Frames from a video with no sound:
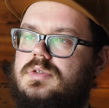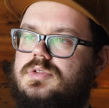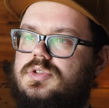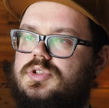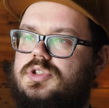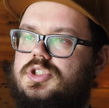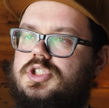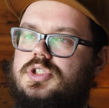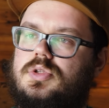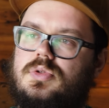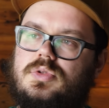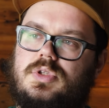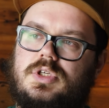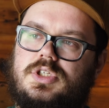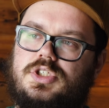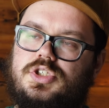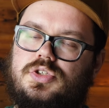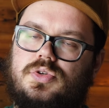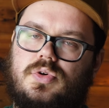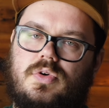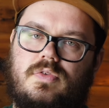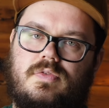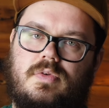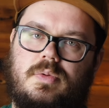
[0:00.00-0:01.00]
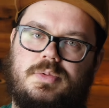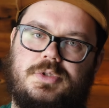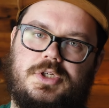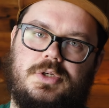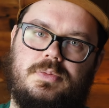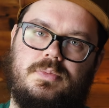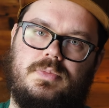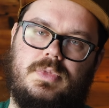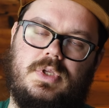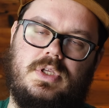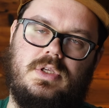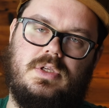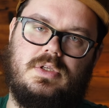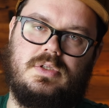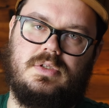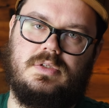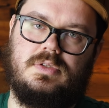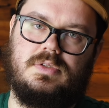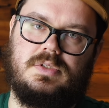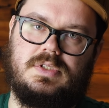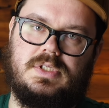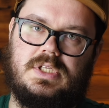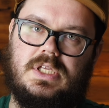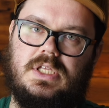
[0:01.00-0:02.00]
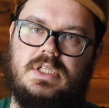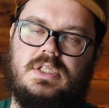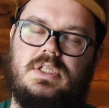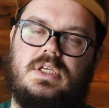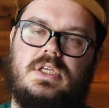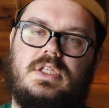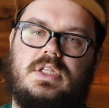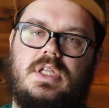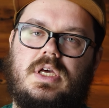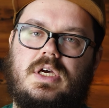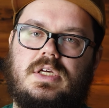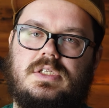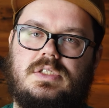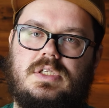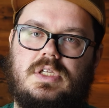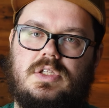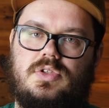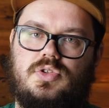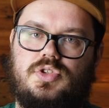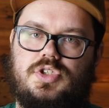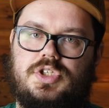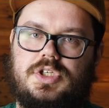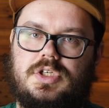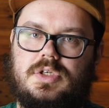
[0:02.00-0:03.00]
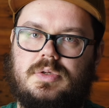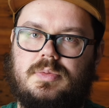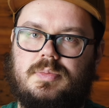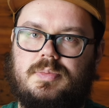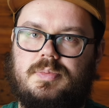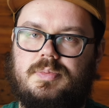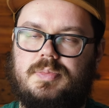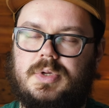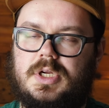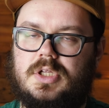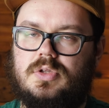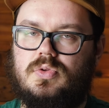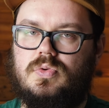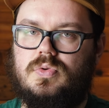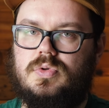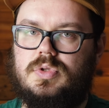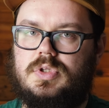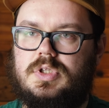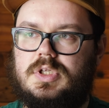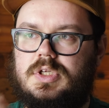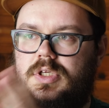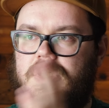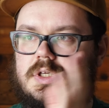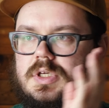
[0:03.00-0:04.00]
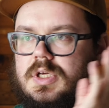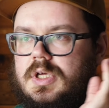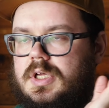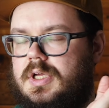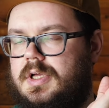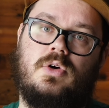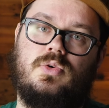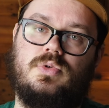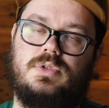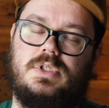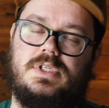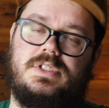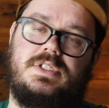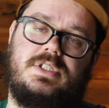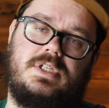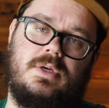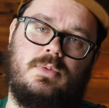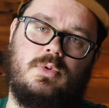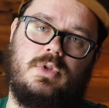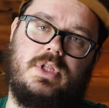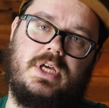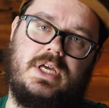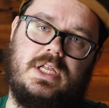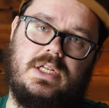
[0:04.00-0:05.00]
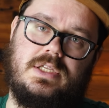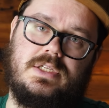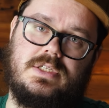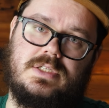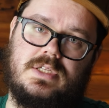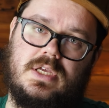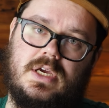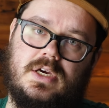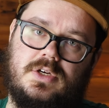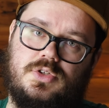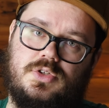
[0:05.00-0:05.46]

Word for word: э, что-то еще, в общем, и скидки на следующие продукты. Какую-то систему лояльности